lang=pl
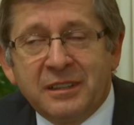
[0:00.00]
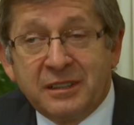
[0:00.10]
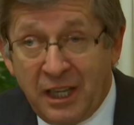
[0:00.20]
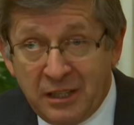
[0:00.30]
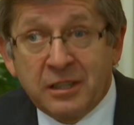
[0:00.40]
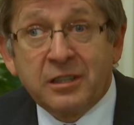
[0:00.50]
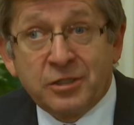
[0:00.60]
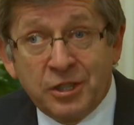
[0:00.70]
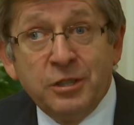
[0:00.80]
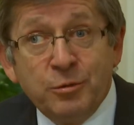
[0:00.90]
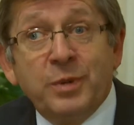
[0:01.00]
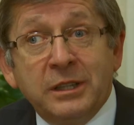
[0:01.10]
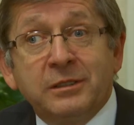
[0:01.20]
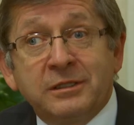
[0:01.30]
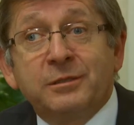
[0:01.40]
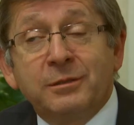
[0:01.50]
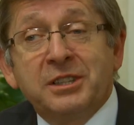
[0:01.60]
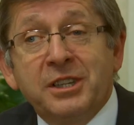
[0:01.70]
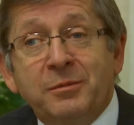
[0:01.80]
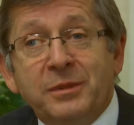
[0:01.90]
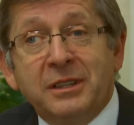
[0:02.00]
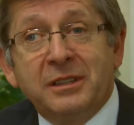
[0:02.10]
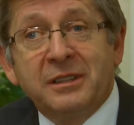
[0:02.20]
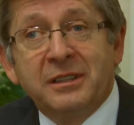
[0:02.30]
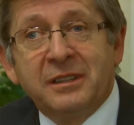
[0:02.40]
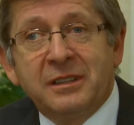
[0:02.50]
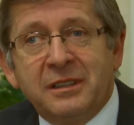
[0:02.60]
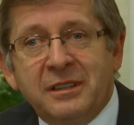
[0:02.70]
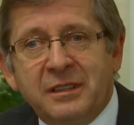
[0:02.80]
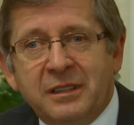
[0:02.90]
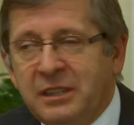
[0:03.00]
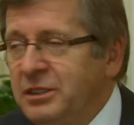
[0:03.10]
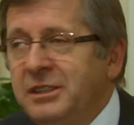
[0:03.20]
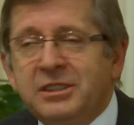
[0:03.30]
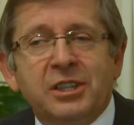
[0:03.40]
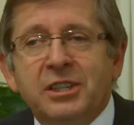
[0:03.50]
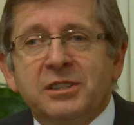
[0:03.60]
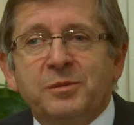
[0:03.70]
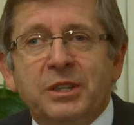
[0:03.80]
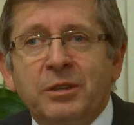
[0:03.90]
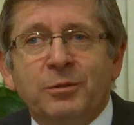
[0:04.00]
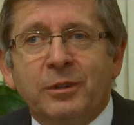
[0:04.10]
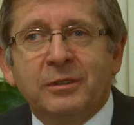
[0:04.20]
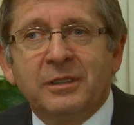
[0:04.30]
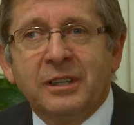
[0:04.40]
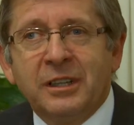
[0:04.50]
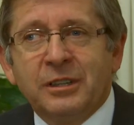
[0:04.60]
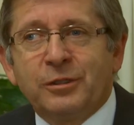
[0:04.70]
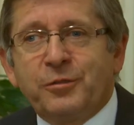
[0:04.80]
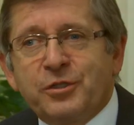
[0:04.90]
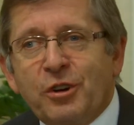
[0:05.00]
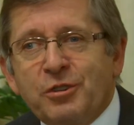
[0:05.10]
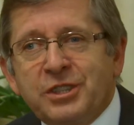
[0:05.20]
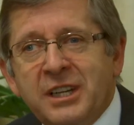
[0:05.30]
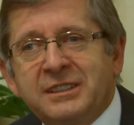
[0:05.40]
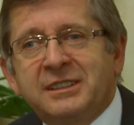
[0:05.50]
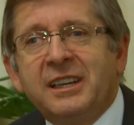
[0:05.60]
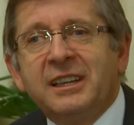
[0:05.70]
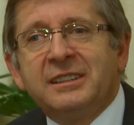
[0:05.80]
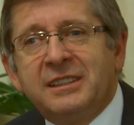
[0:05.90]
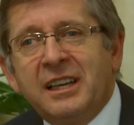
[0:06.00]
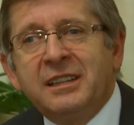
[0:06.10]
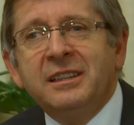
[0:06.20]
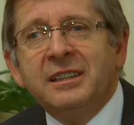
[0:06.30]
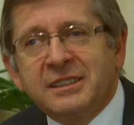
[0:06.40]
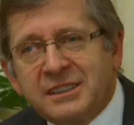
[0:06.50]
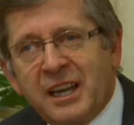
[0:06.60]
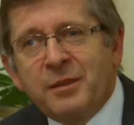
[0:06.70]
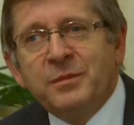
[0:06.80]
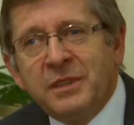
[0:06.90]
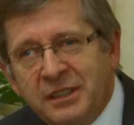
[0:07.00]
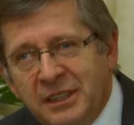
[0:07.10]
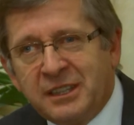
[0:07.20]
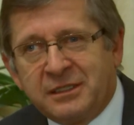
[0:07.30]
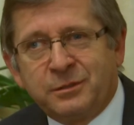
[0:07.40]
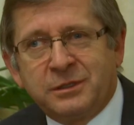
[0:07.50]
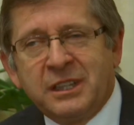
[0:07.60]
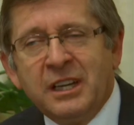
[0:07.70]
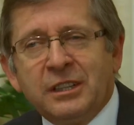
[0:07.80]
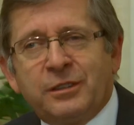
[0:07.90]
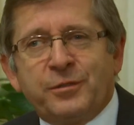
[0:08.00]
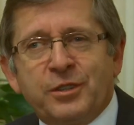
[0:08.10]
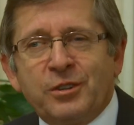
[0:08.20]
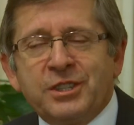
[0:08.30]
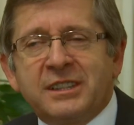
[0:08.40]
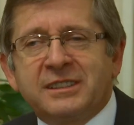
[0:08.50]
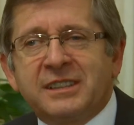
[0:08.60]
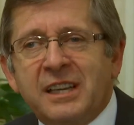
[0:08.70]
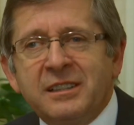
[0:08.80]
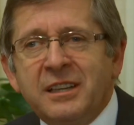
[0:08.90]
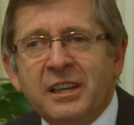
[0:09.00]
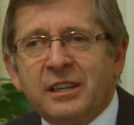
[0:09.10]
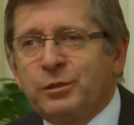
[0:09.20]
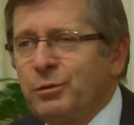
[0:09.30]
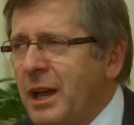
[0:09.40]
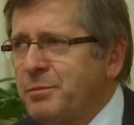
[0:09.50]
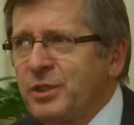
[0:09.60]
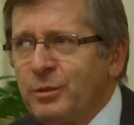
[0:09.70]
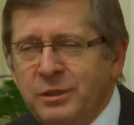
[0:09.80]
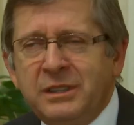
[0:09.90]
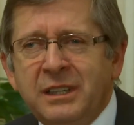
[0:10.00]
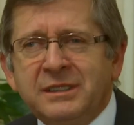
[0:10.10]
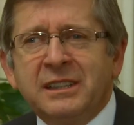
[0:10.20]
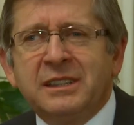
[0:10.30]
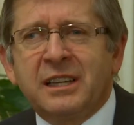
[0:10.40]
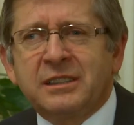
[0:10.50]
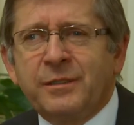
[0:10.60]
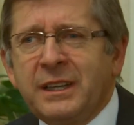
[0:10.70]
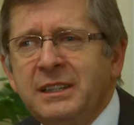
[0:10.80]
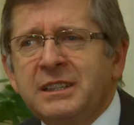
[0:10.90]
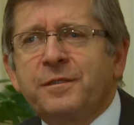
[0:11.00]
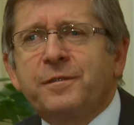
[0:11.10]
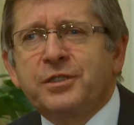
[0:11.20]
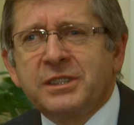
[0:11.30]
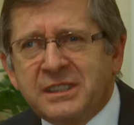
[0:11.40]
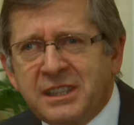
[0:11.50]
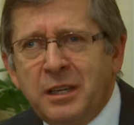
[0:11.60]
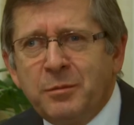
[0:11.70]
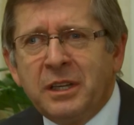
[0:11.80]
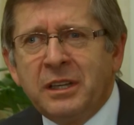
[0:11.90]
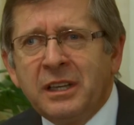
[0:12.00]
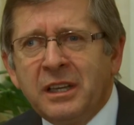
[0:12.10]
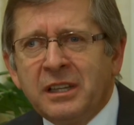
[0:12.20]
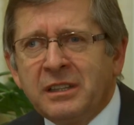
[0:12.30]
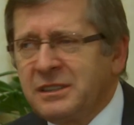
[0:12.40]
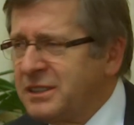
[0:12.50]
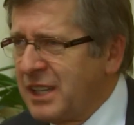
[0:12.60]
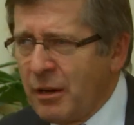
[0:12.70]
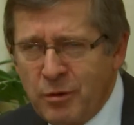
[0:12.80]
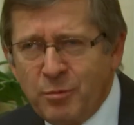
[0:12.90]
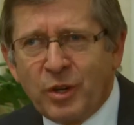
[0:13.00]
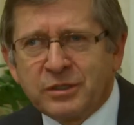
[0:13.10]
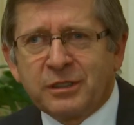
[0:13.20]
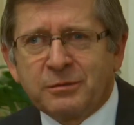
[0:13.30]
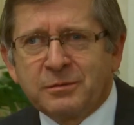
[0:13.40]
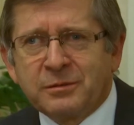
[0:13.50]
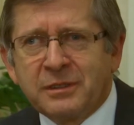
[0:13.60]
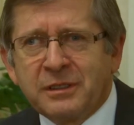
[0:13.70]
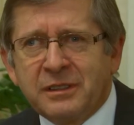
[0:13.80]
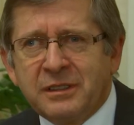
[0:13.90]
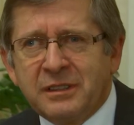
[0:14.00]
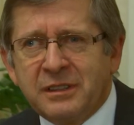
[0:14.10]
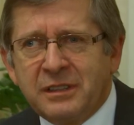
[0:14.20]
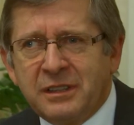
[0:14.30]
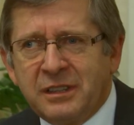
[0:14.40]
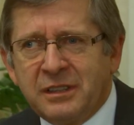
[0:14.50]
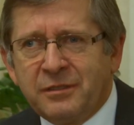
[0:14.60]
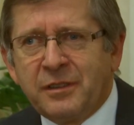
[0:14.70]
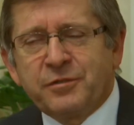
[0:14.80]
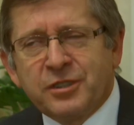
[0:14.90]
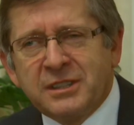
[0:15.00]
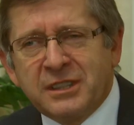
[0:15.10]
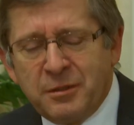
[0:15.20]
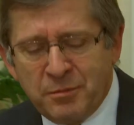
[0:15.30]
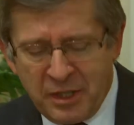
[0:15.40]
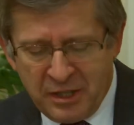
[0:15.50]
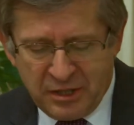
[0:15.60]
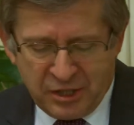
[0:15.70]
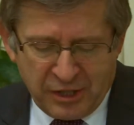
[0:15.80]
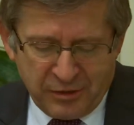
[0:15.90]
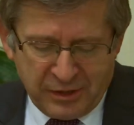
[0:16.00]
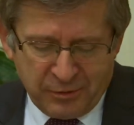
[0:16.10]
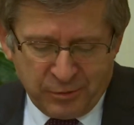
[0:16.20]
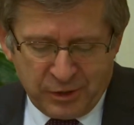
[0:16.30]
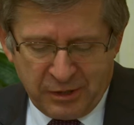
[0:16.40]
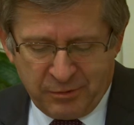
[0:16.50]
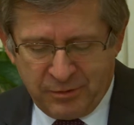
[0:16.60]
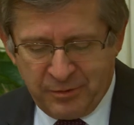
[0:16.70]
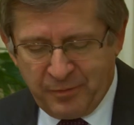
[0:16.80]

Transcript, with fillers: Tak czynił, będąc tu na ziemi, a nic się nie zmieniło. To wciąż jest ten sam Jezus. To wciąż jest ten, który absolutnie zainteresowany jest wszystkimi, z całą mocą, we wszystkim, czego nauczał.